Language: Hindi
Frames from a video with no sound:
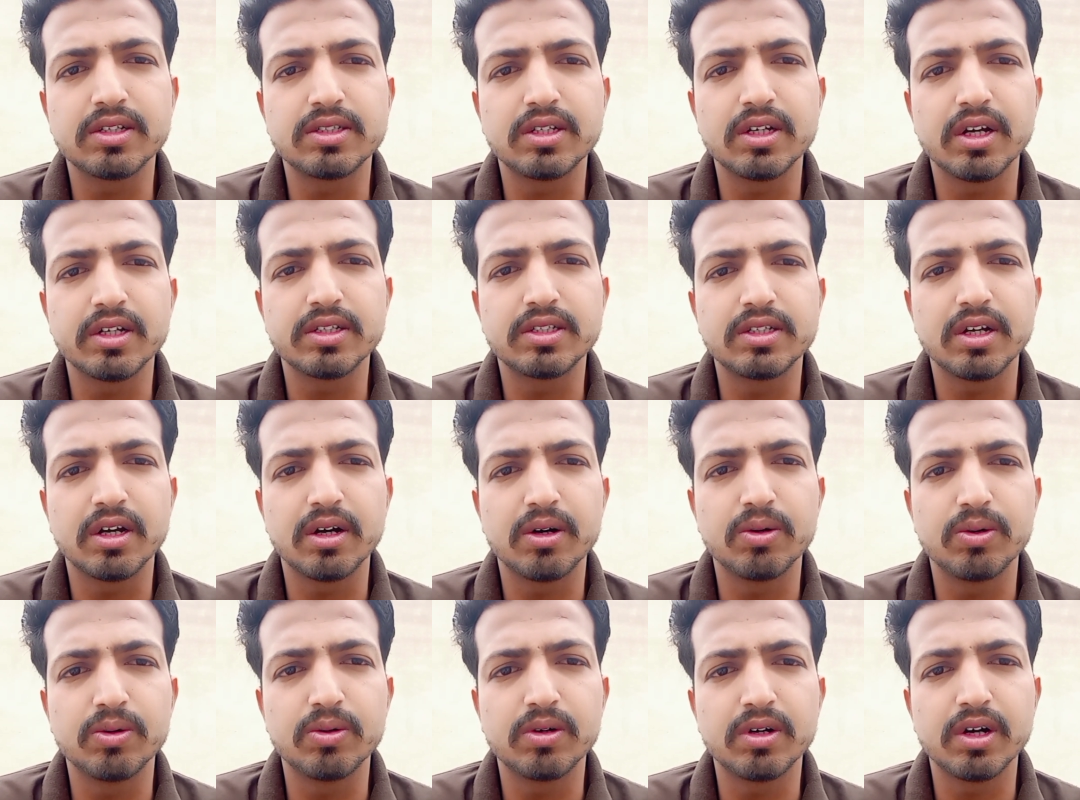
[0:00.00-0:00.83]
कतरा
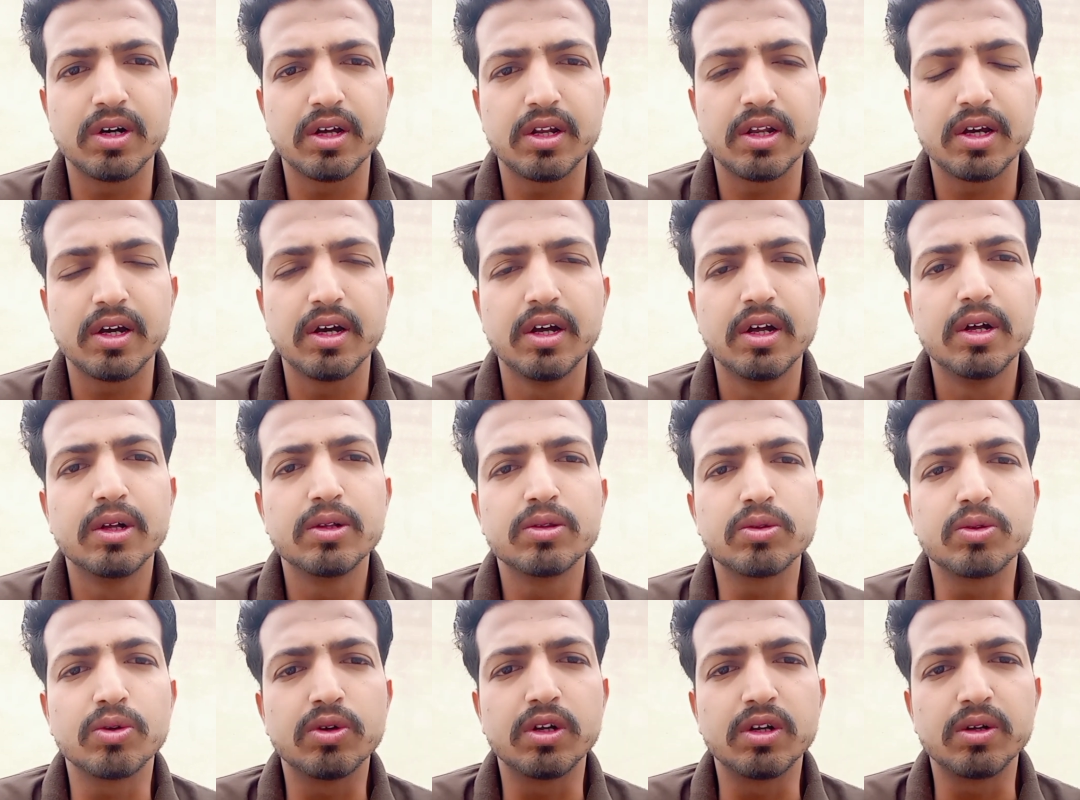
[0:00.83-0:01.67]
अच्छा अच्छा होगा
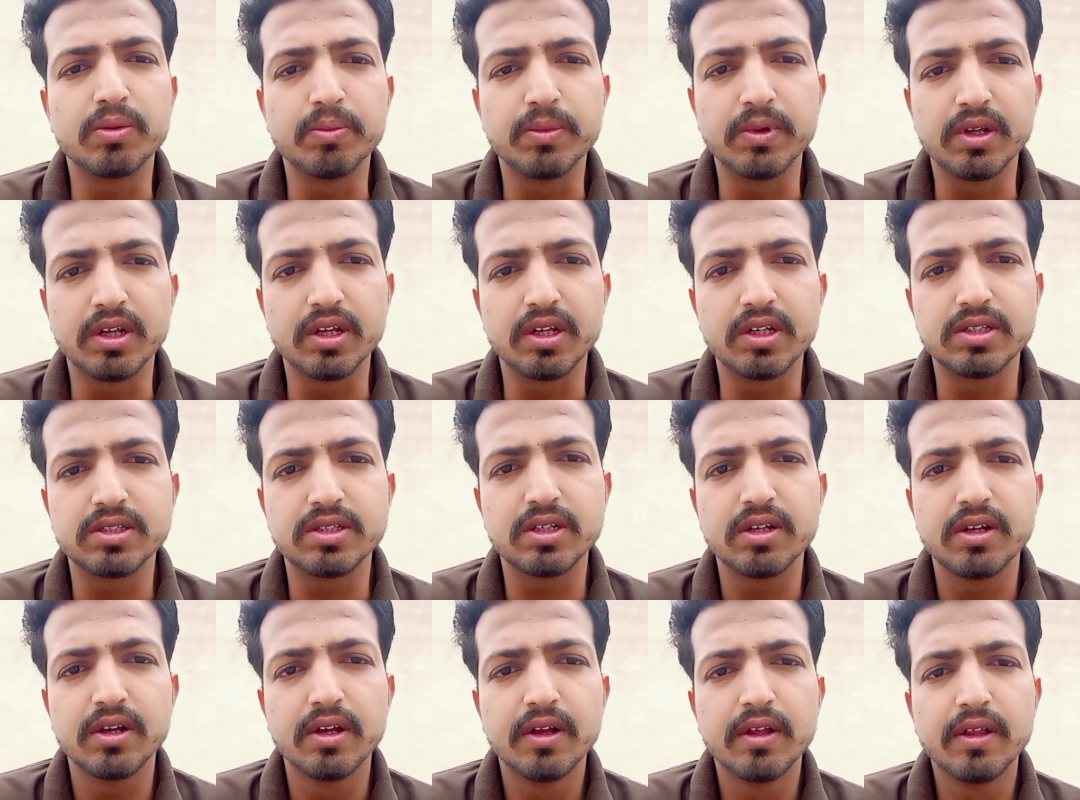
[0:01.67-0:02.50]
ना तो इट
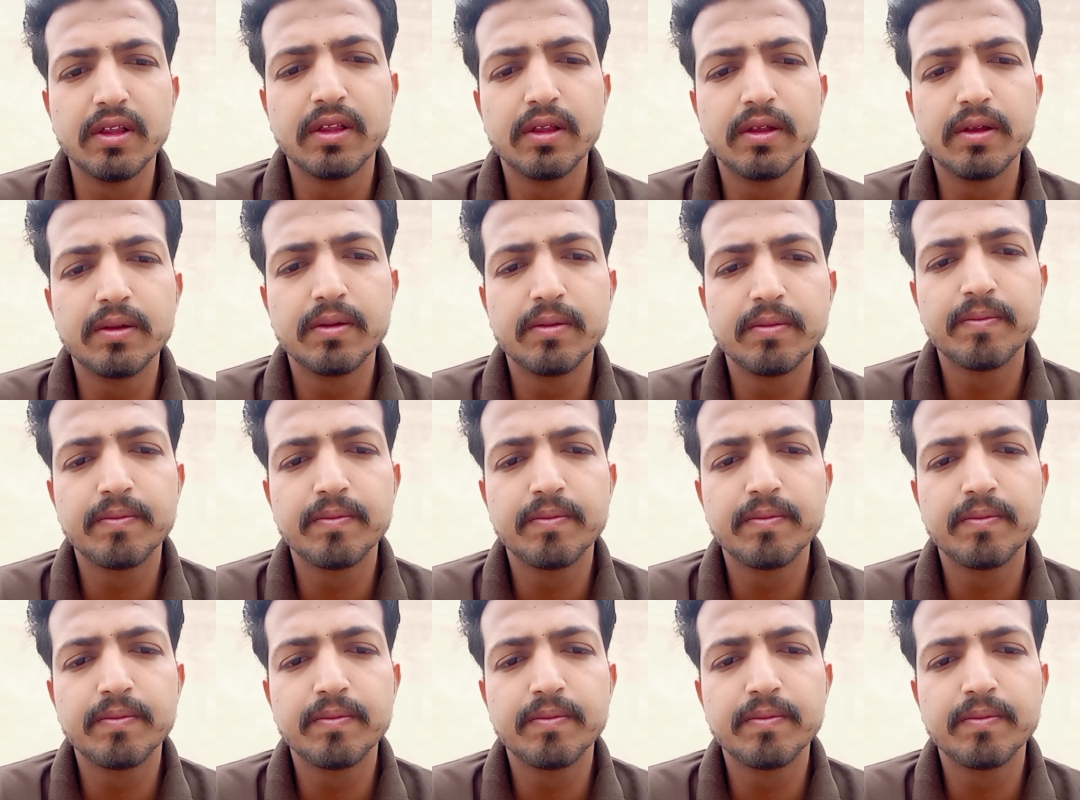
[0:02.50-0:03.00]
मीन्स